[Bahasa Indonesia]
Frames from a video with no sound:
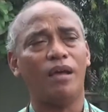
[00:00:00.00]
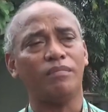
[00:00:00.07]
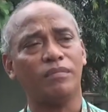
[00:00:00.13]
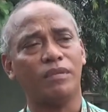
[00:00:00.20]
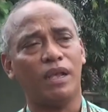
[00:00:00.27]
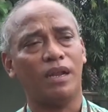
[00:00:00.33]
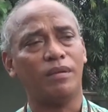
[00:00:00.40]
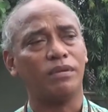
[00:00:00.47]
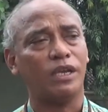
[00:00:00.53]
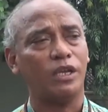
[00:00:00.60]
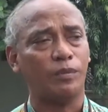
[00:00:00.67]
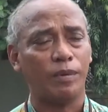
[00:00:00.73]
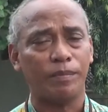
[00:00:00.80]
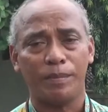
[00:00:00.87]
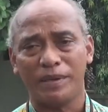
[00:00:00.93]
dalam dalam
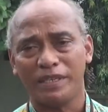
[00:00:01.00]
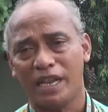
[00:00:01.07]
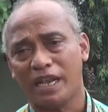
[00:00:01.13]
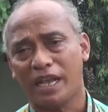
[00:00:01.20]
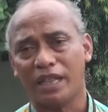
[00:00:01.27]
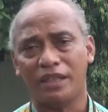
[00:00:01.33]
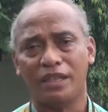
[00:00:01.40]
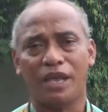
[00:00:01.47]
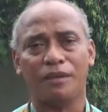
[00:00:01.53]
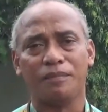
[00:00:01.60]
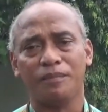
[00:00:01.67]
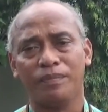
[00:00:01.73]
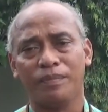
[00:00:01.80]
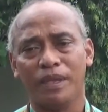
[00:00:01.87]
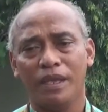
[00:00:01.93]
kehidupan bermasyarakatnya.
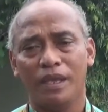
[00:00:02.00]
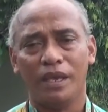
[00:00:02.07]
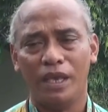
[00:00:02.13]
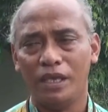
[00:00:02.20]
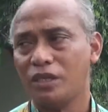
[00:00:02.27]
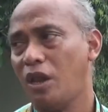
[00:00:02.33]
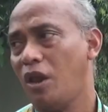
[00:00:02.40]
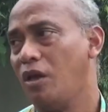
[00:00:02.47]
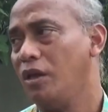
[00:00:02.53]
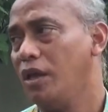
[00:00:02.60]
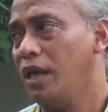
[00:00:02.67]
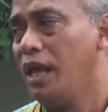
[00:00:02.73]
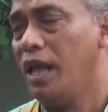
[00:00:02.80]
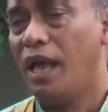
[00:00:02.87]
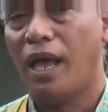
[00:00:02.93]
Itulah
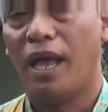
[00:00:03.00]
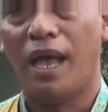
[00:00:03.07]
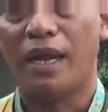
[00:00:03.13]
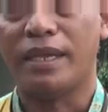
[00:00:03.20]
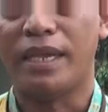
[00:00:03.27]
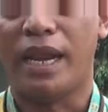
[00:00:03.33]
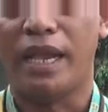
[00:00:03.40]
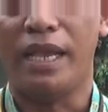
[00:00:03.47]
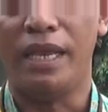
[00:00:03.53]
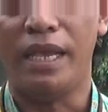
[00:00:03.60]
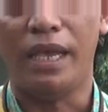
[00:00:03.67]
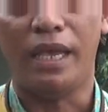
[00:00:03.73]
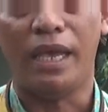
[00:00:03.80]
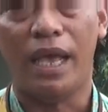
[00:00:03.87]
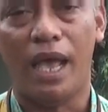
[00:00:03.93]
acara eh, acara
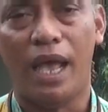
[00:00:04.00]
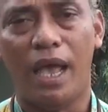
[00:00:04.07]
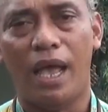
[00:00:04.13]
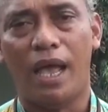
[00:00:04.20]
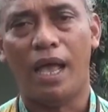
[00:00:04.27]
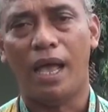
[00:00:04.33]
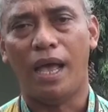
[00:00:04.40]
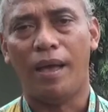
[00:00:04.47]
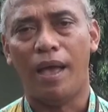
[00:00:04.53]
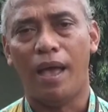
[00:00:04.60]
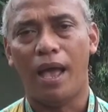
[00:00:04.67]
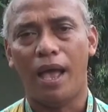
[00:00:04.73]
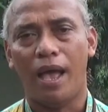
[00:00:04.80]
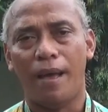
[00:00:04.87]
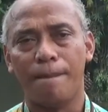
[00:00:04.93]
ini
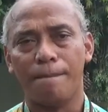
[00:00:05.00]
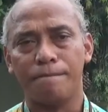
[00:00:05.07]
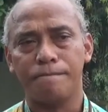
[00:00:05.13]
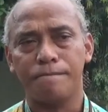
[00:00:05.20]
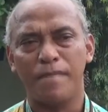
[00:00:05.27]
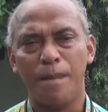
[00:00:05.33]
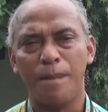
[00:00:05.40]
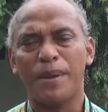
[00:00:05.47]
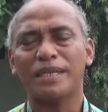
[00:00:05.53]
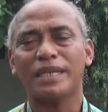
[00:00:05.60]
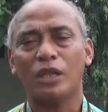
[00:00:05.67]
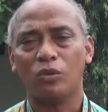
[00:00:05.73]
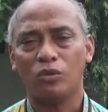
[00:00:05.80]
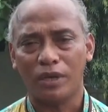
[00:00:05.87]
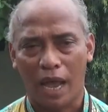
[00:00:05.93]
uh,
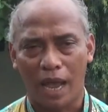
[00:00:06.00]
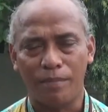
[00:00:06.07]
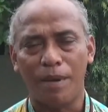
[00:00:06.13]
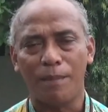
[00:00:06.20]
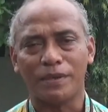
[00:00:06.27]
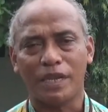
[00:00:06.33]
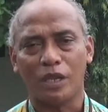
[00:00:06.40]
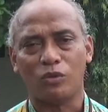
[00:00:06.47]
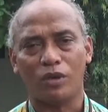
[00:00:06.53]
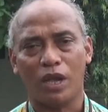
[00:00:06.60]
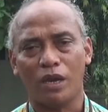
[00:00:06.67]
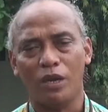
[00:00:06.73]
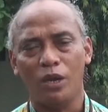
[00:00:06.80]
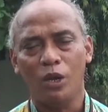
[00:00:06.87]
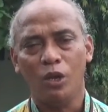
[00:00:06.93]
mempersatukan
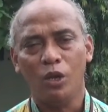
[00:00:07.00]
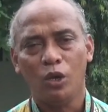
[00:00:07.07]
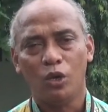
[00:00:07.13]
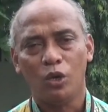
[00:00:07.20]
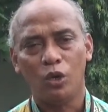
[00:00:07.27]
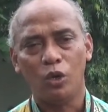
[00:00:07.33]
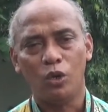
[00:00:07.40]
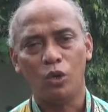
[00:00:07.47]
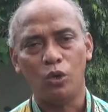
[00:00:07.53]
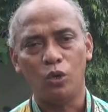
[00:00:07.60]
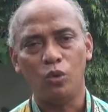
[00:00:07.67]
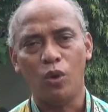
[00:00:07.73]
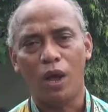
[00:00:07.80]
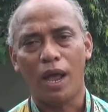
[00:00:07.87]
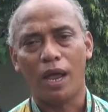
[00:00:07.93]
mempersatukan
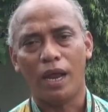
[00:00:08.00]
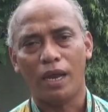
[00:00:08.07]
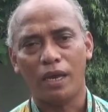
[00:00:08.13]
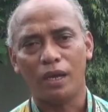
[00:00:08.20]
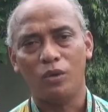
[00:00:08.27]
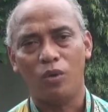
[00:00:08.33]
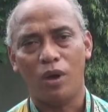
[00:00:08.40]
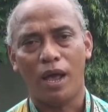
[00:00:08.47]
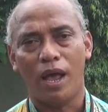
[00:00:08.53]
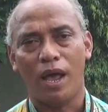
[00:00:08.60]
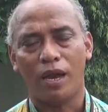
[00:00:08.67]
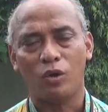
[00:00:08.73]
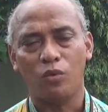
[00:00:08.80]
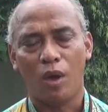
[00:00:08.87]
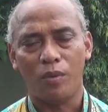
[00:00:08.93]
dua
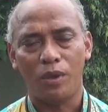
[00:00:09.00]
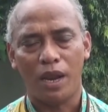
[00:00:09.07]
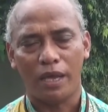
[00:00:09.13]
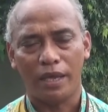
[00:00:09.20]
dua dua